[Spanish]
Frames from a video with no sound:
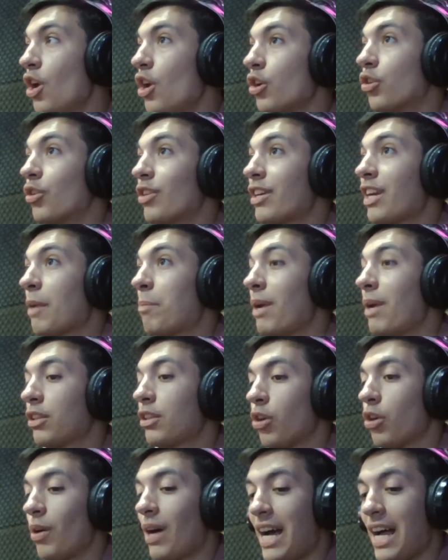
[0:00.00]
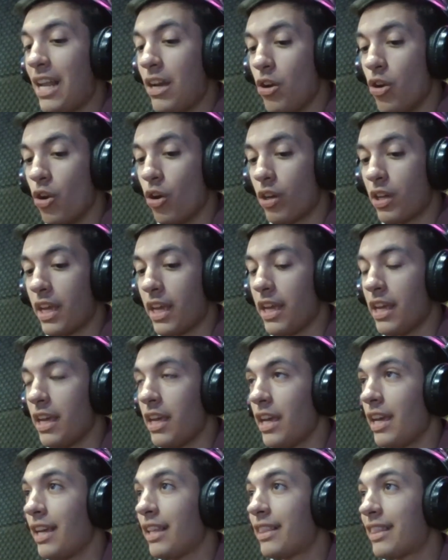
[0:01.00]
con respecto a lo
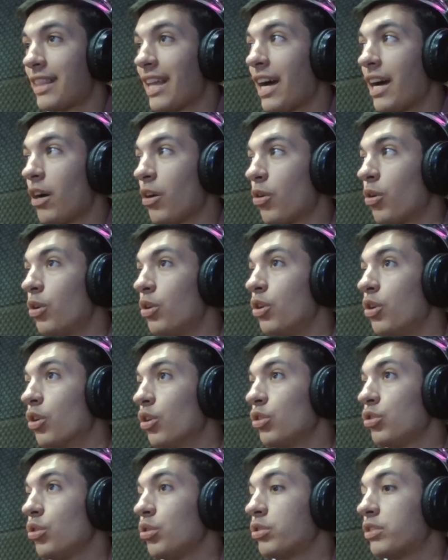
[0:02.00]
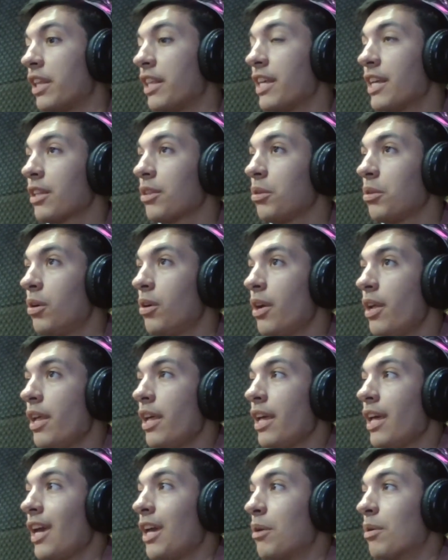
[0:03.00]
que está o no sucediendo
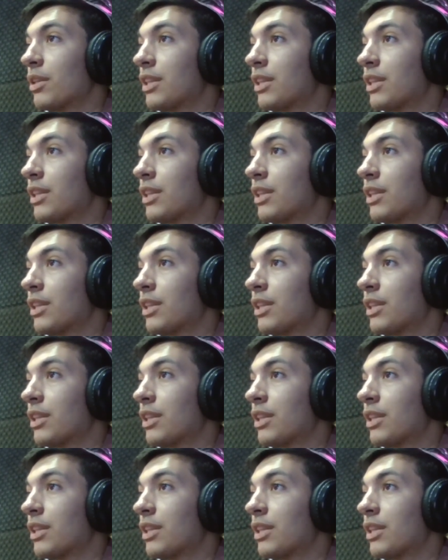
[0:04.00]
en nuestras